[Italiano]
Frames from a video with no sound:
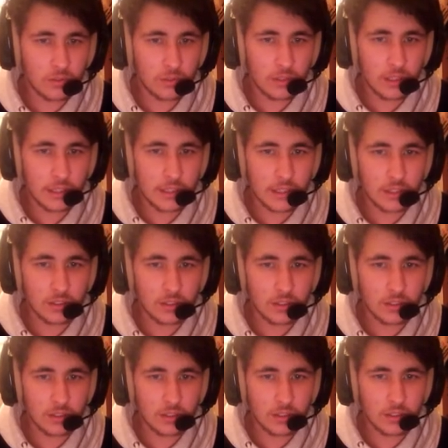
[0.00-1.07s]
Adesso
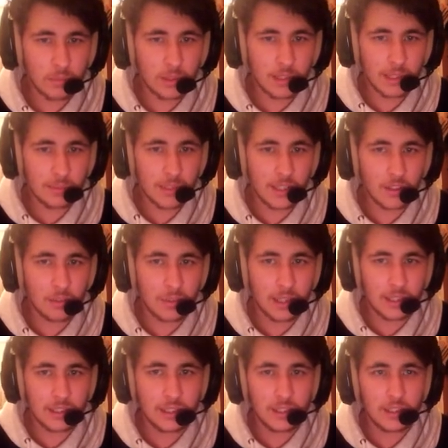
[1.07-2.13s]
facciamo un po' andare bene i
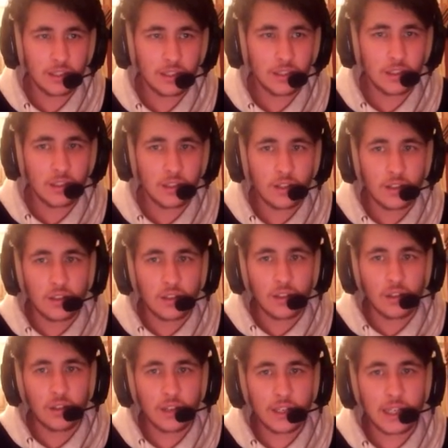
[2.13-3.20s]
comandi.
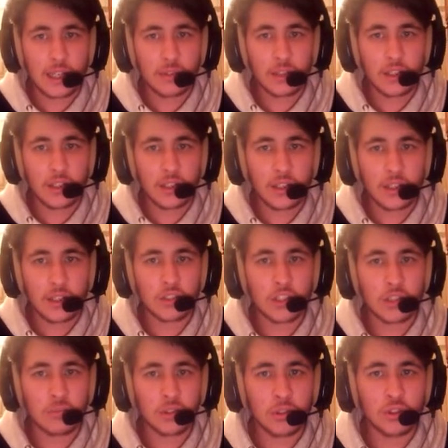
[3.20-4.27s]
Ok, quel coso... Il
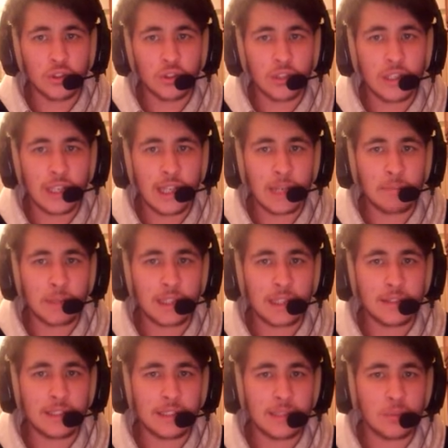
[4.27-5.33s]
robottone è
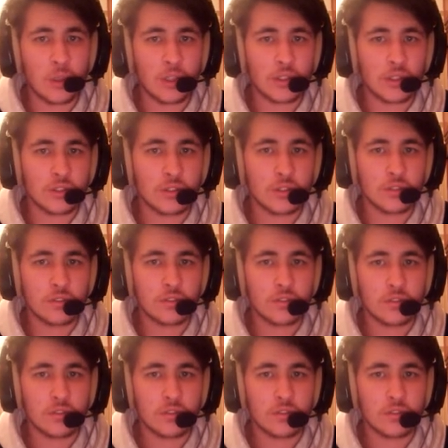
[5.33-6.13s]
praticamente morto.